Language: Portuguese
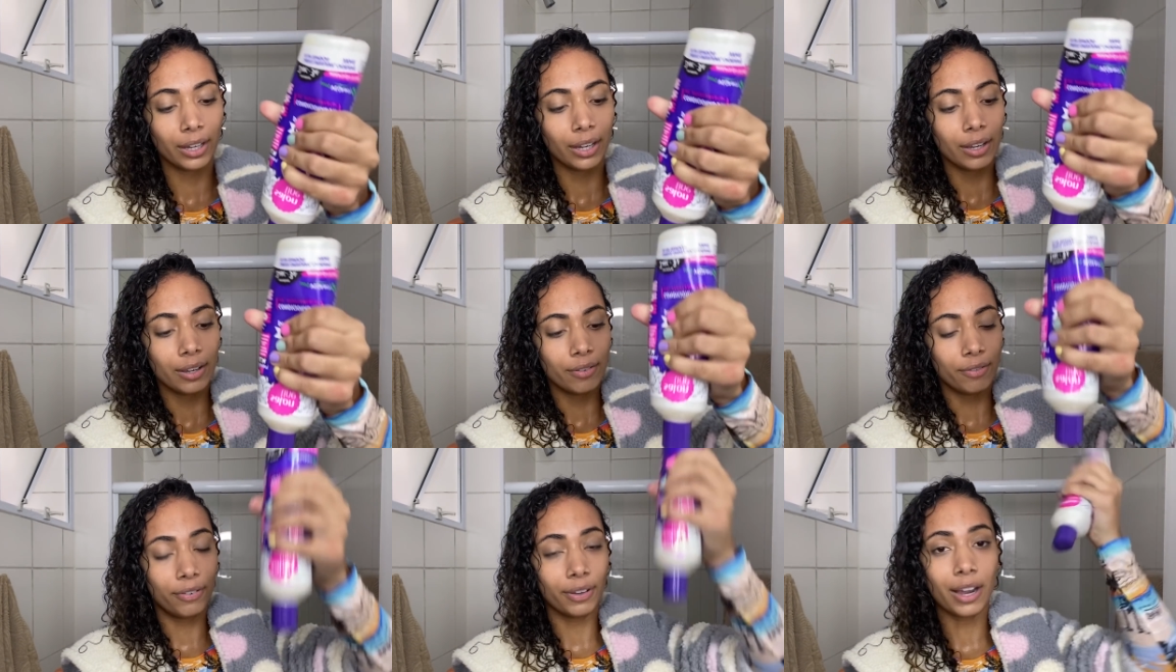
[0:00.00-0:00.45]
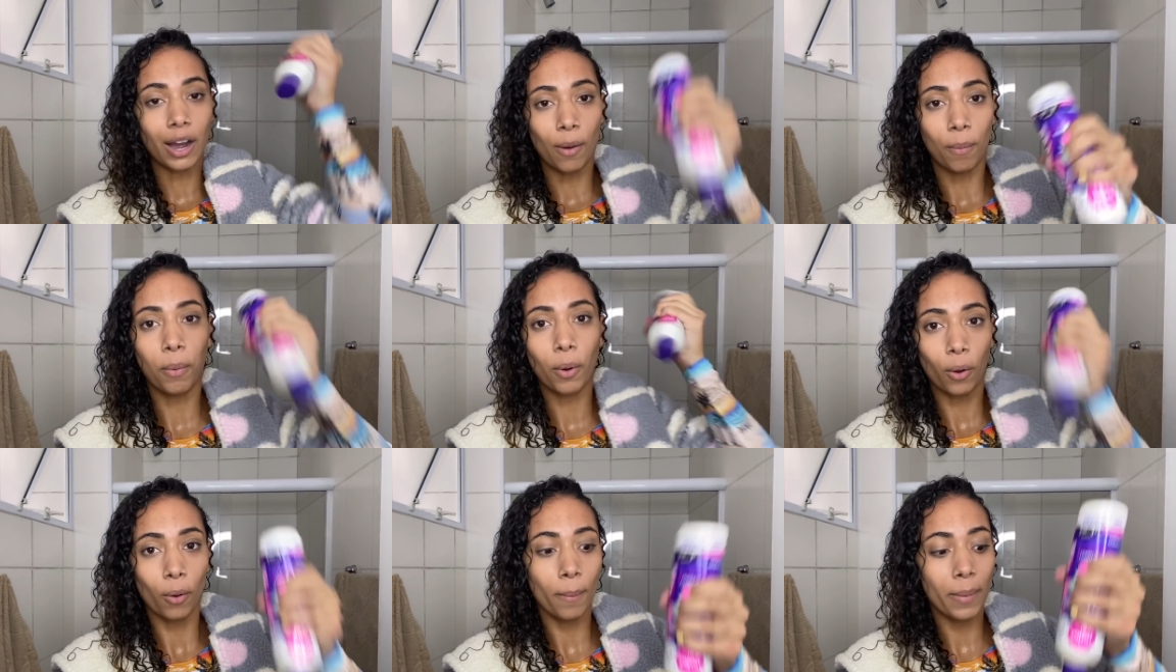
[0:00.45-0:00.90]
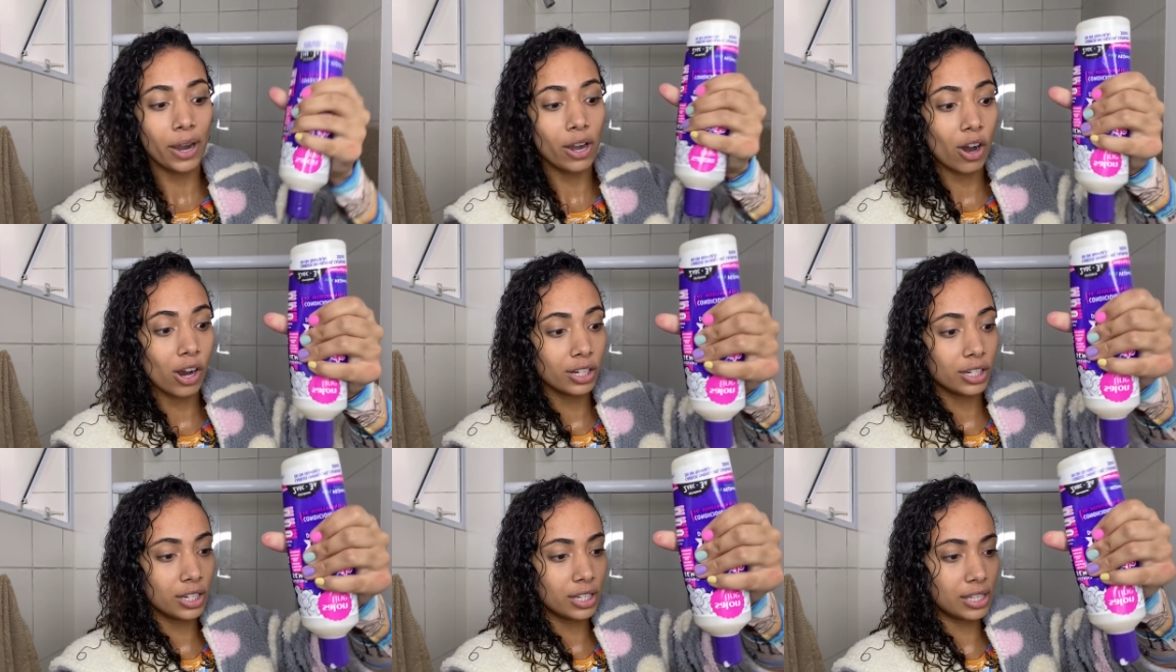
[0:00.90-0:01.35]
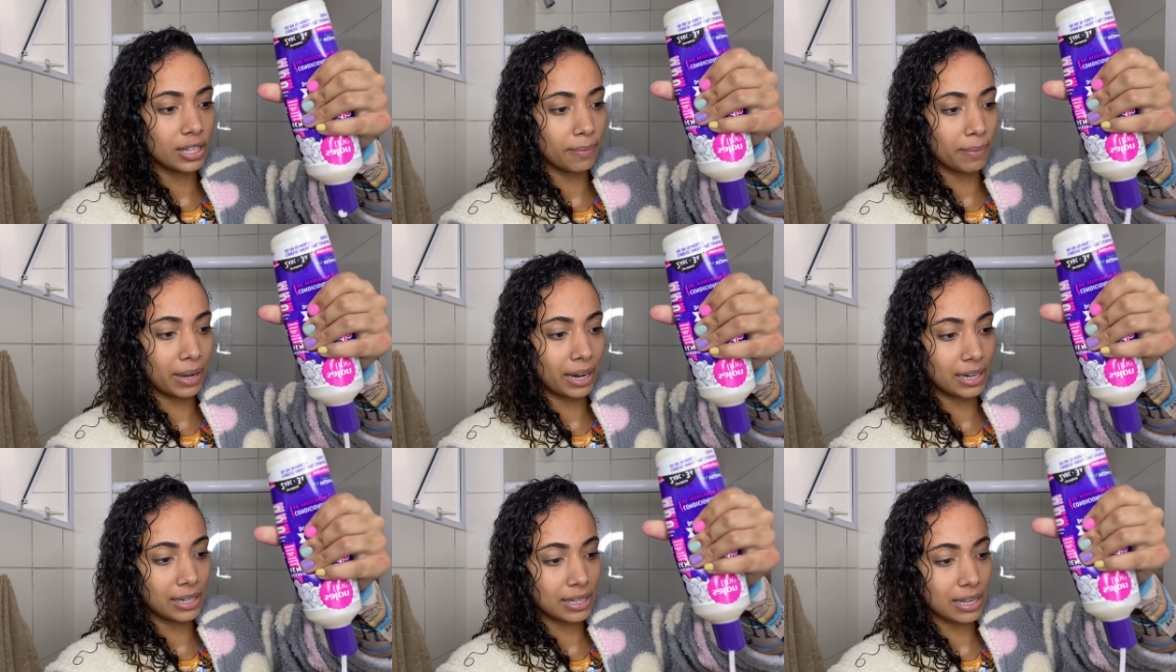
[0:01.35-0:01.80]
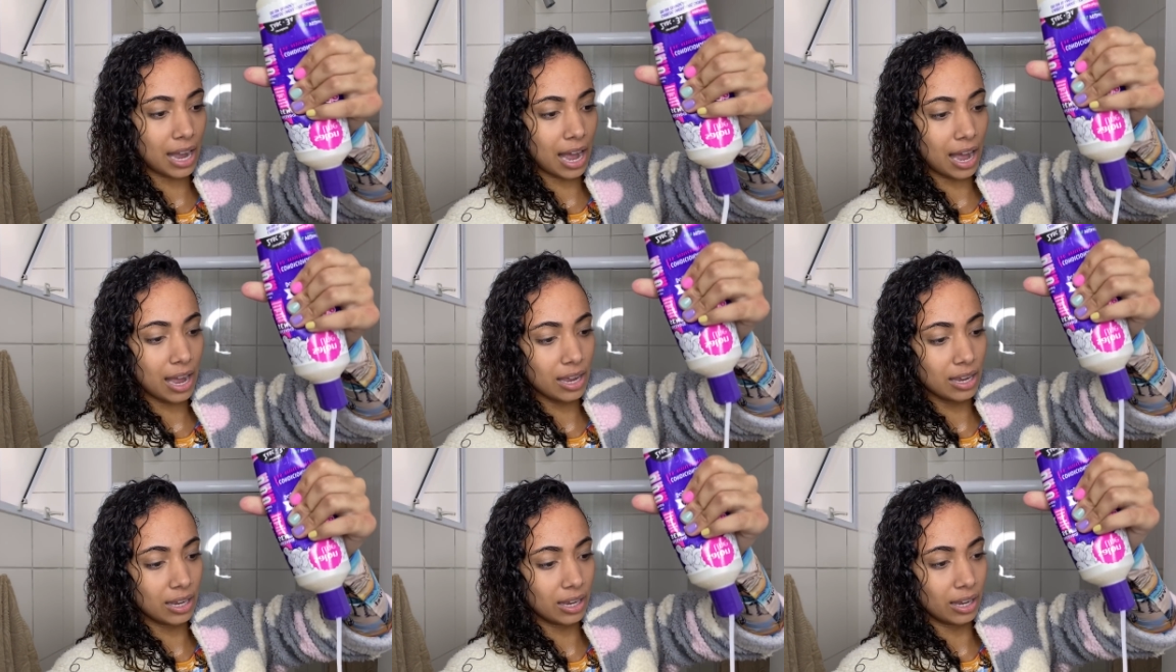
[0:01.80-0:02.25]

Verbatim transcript: ficar um pouco melhor de desembaraçar